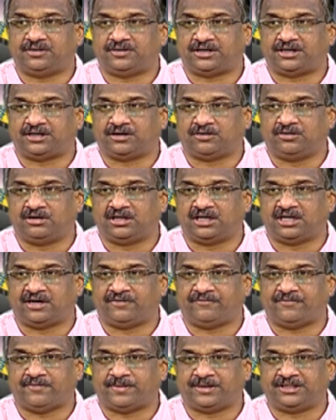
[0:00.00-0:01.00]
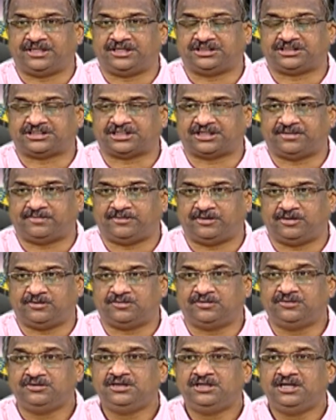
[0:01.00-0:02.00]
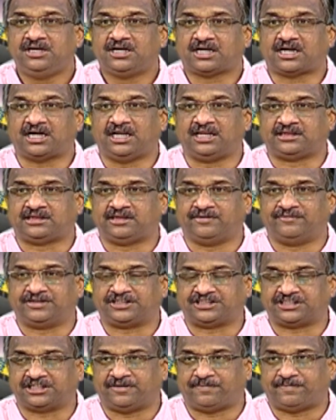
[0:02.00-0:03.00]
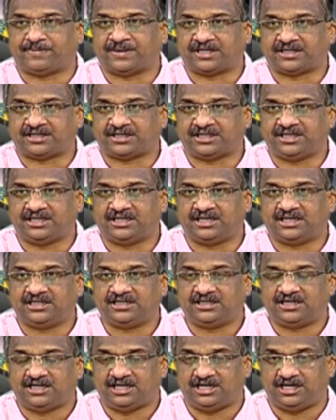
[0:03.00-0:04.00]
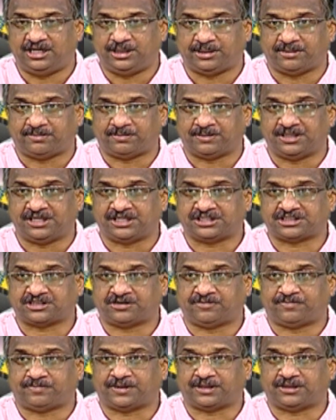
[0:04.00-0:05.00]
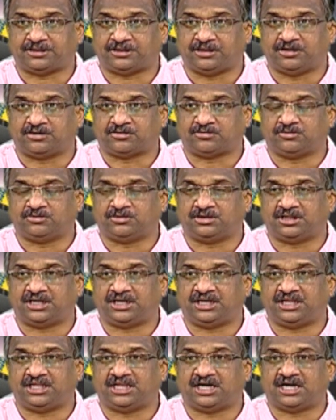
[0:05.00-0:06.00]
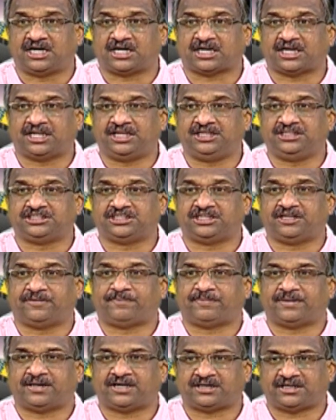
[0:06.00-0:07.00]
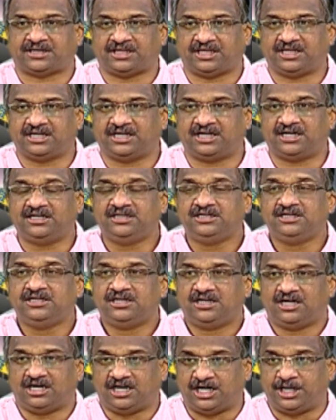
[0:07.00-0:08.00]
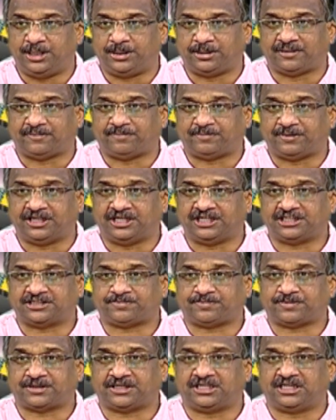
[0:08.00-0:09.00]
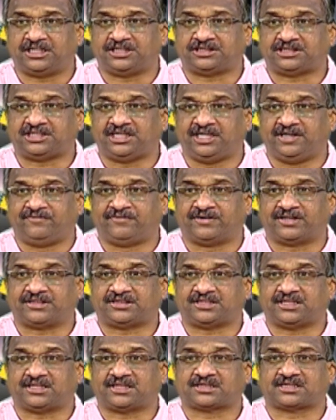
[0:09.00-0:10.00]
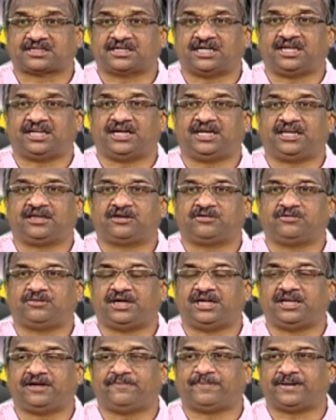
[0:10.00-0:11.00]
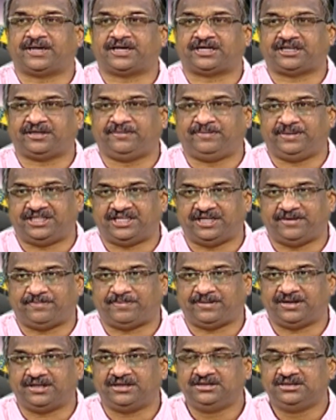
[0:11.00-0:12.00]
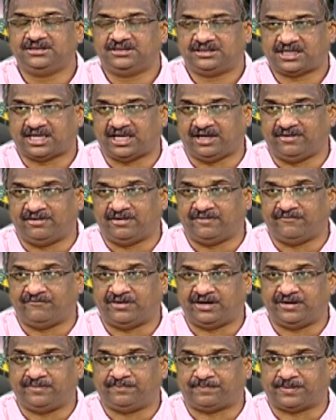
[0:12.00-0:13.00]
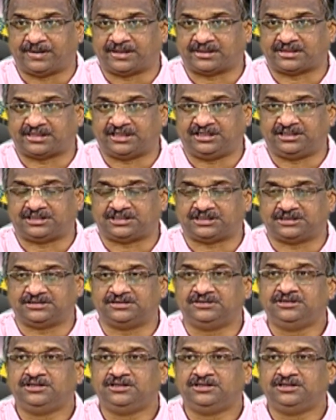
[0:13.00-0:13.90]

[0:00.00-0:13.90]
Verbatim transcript: అడ్డగోలుగా విభజించడంలో కలిసి వచ్చిన పార్టీగా ఆంధ్రప్రదేశ్కు ప్రత్యేక హోదా నిరాకరించిన పార్టీగా ఆంధ్రప్రదేశ్ ప్రజల తీవ్ర తిరస్కారానికి గురైన పార్టీ బీజేపీ కేవలం వన్ పర్సెంట్